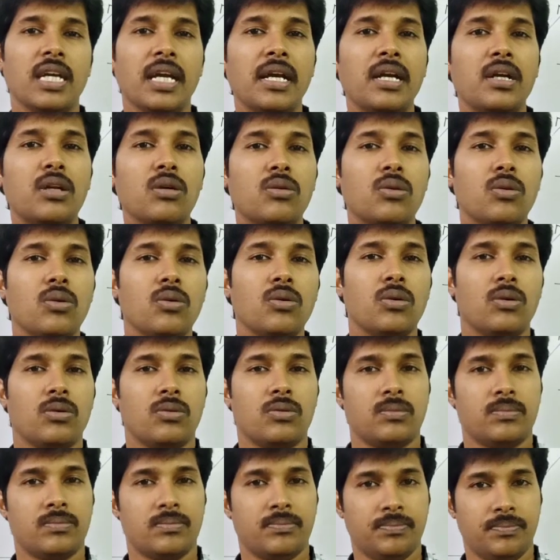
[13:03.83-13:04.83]
ఏడుకు
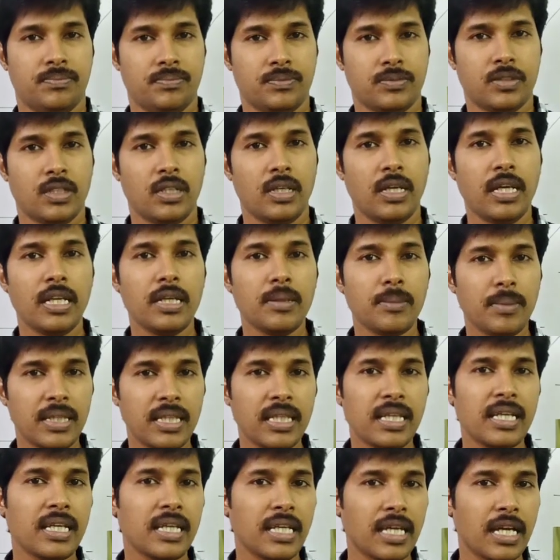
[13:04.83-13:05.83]

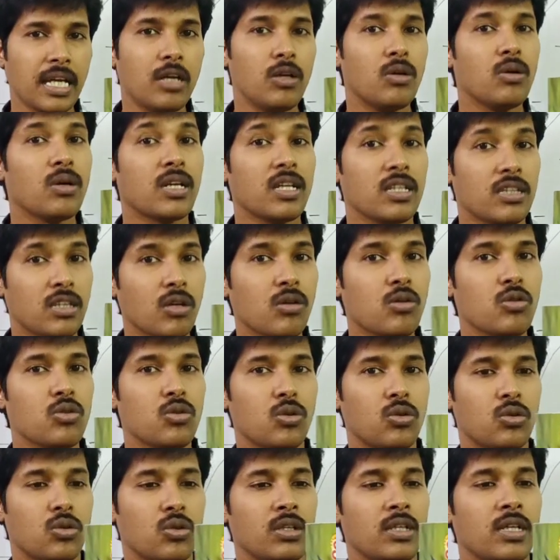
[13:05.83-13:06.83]
ఎనిమిది ఏడు అట్లా తగ్గుతూ
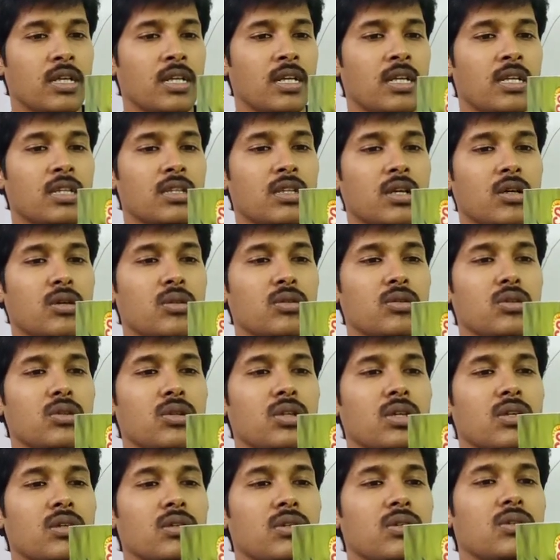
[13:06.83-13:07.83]
ఉంటుంది తగ్గుతూ
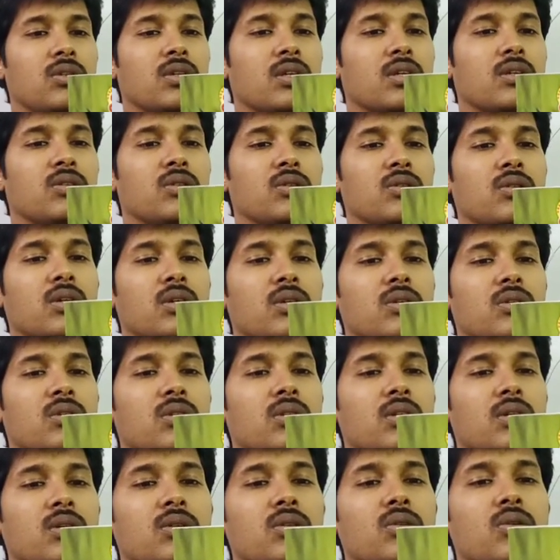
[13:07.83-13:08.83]
తగ్గుతూ తగ్గుతూ తగ్గుతూ
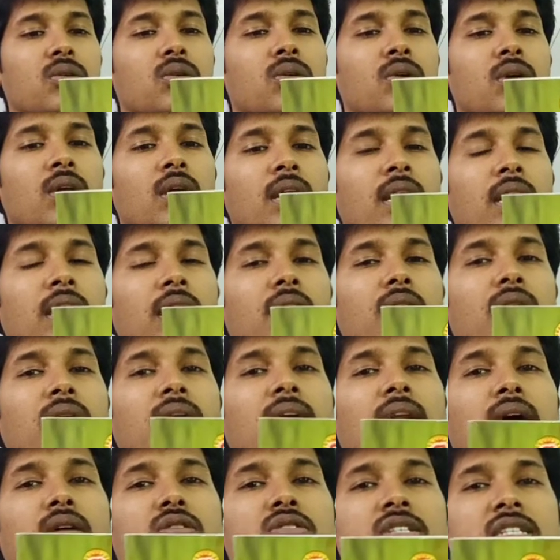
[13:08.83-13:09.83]
తగ్గుతూ ఇగో
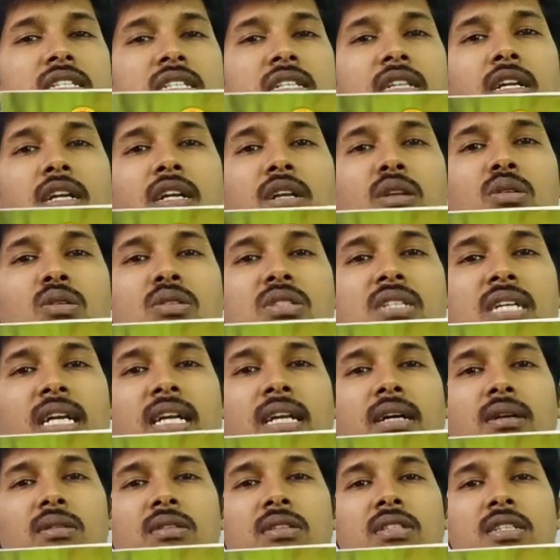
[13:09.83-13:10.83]
ఇలా వచ్చేసింది నోట్స్
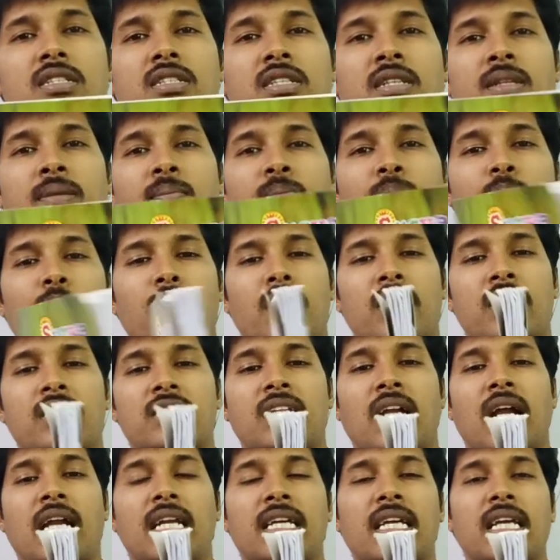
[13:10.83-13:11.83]
అడ్డంగా వచ్చేసింది
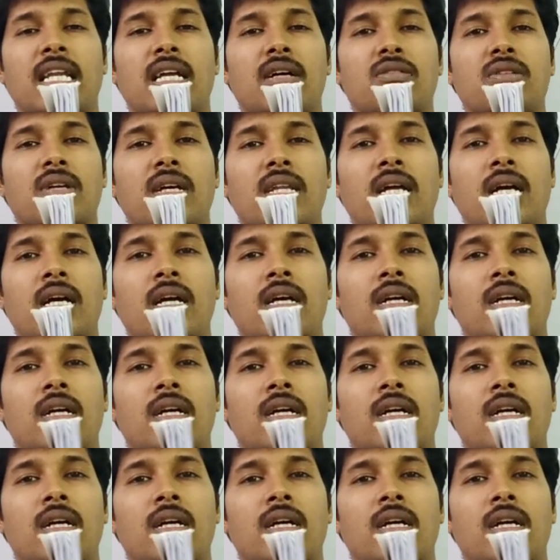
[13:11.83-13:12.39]
స్టార్టింగ్ ఇలా ఉంది కదా